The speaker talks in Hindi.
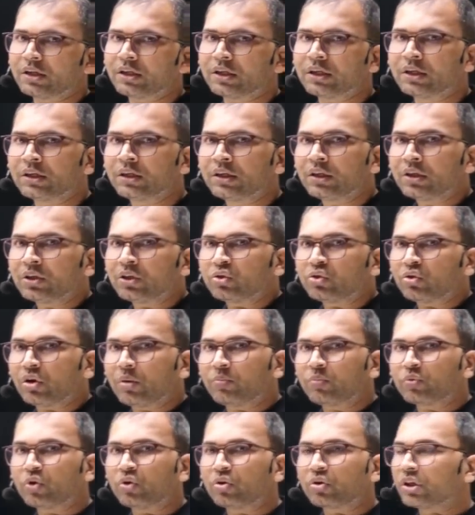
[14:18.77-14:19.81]
हैं तो
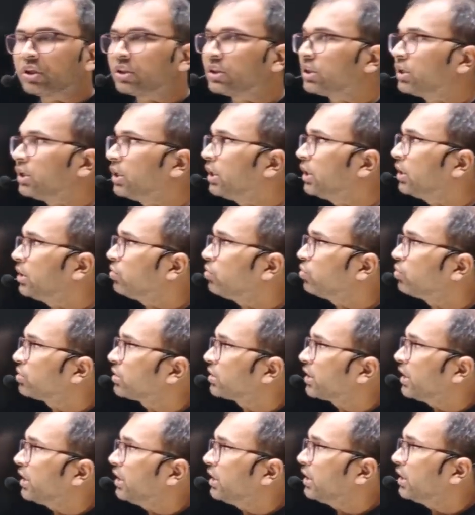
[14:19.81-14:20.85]
आपको कितने
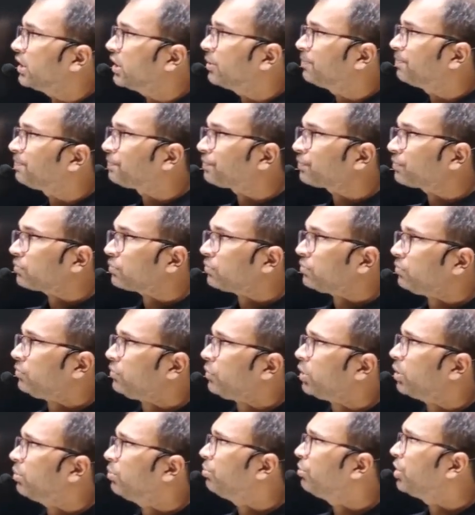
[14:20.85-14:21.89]
उसके लिए
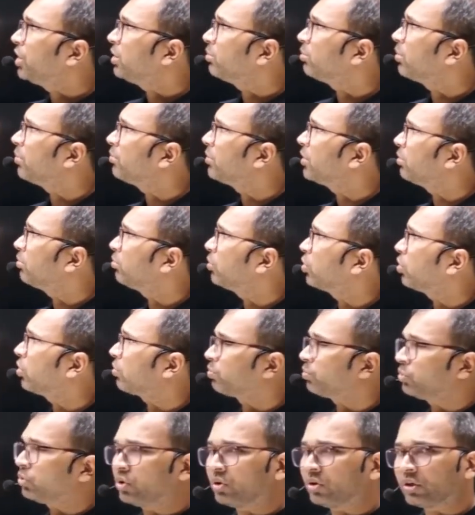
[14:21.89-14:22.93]
मिनिमम नंबर ऑफ
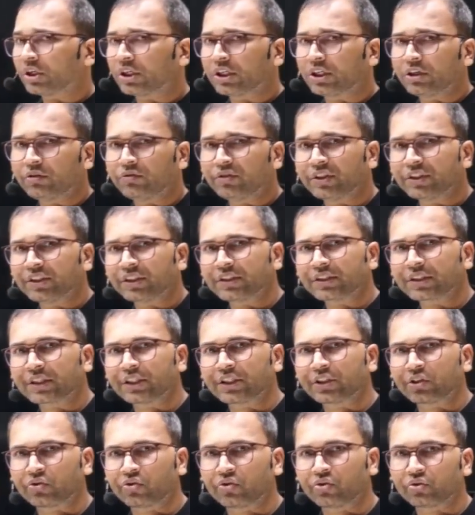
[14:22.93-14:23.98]
मियोटिक डिविजन्स की
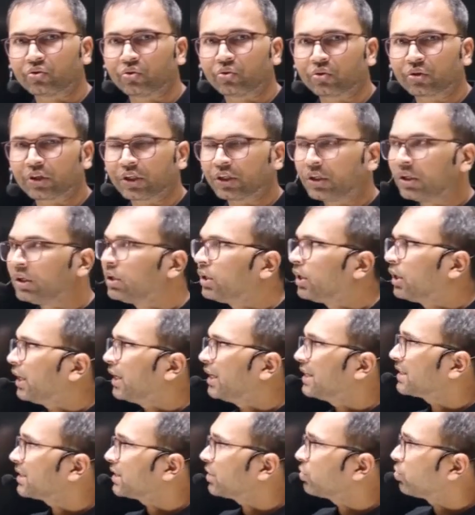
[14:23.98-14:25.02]
ज़रूरत होगी
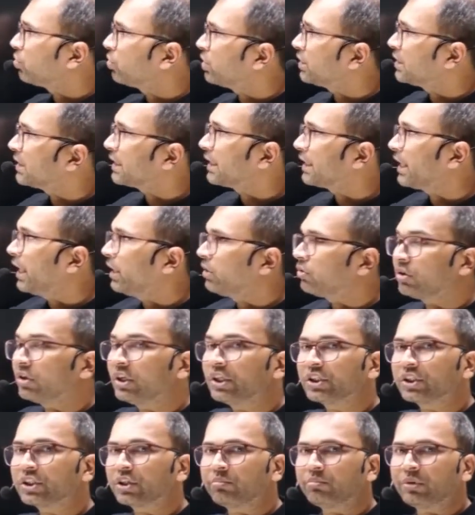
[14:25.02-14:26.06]
ऐसे थोड़े से
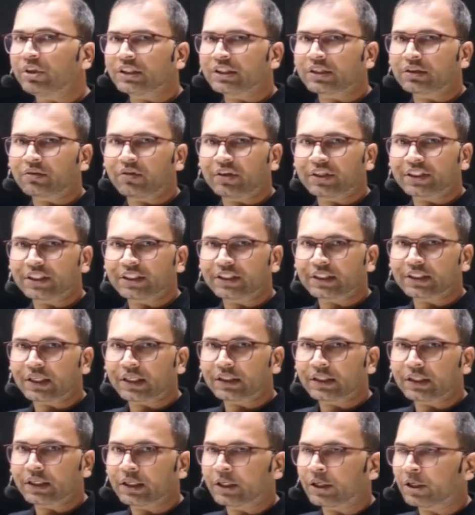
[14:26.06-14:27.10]
कैलकुलेशन बेस्ड क्वेश्चन
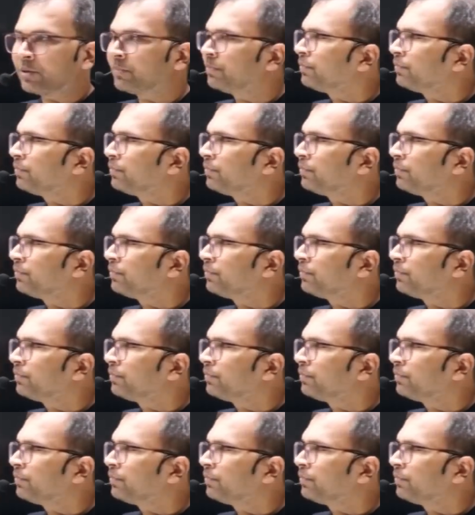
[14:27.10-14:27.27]
आते हैं